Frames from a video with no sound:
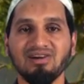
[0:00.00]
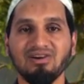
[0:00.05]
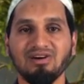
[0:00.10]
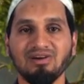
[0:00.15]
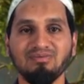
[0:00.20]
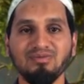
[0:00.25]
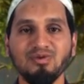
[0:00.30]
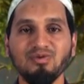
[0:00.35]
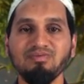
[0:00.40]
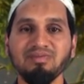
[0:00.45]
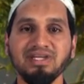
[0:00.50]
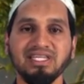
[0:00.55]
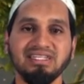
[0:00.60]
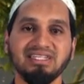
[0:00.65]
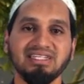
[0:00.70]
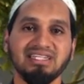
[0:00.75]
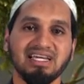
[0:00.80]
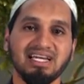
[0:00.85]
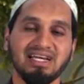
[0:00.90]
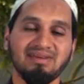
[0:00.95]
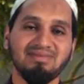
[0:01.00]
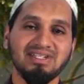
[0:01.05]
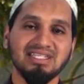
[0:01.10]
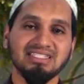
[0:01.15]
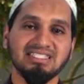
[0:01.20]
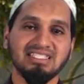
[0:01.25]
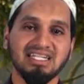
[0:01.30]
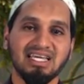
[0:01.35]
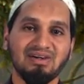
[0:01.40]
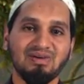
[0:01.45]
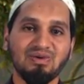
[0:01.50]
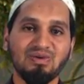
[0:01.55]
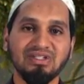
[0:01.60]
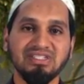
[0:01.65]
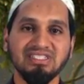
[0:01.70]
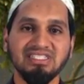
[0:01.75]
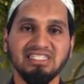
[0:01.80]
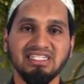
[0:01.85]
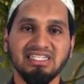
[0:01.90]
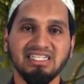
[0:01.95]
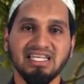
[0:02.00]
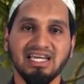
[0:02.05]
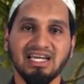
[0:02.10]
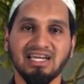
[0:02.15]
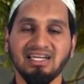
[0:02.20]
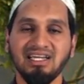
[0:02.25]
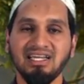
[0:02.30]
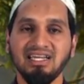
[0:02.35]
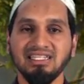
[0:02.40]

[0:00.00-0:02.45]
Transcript: ของมุมินนะครับ ลักษณะของคนดีๆเนี่ย